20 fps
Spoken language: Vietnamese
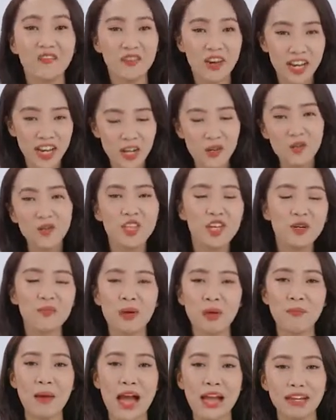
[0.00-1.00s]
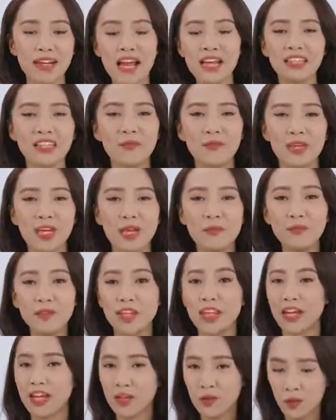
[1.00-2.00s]
Và nếu như mà bạn đang tìm kiếm
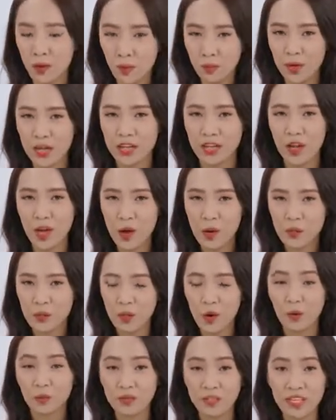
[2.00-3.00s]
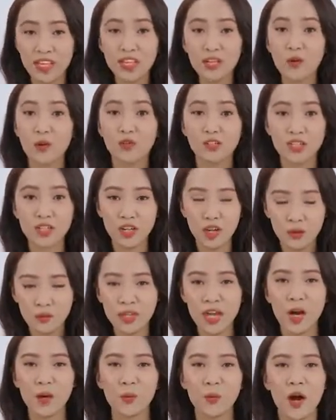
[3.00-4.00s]
cho gia đình của mình một chiếc nồi chiên
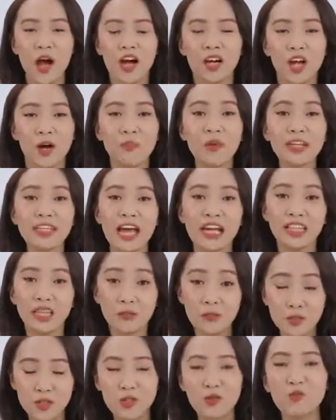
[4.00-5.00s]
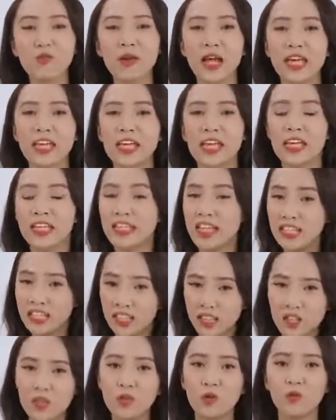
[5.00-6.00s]
không dầu có mức giá tầm trung này, dễ
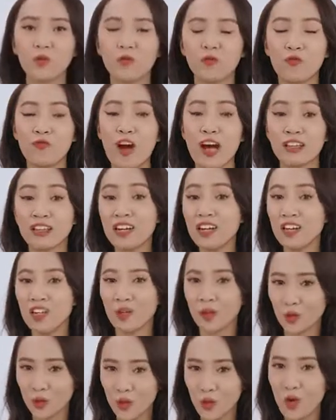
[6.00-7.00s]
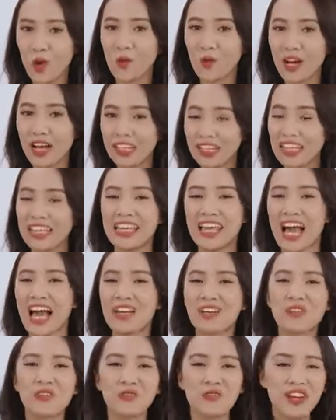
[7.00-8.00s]
sử dụng và thương hiệu tốt thì
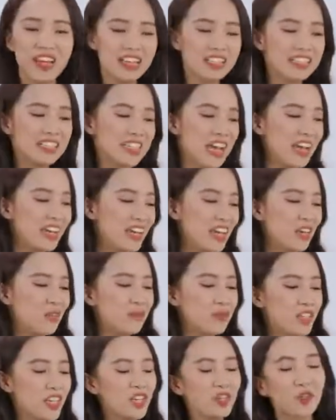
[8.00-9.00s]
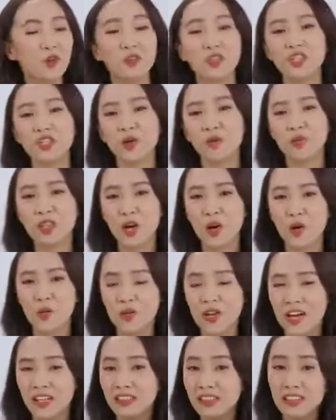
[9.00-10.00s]
hãy cùng với Linh trải nghiệm chiếc nồi chiên không dầu
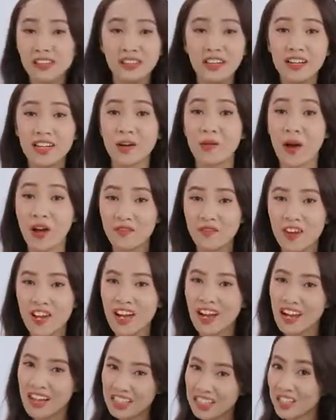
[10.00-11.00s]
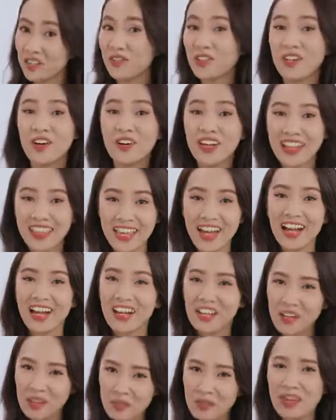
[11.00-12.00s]
đến từ thương hiệu Hafler trong video này nhé.
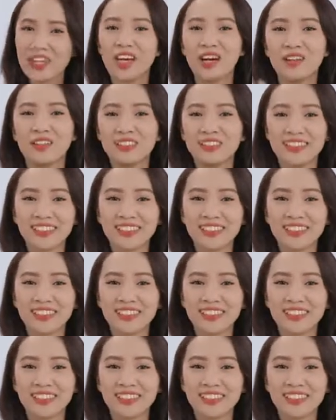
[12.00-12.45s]
Bắt đầu!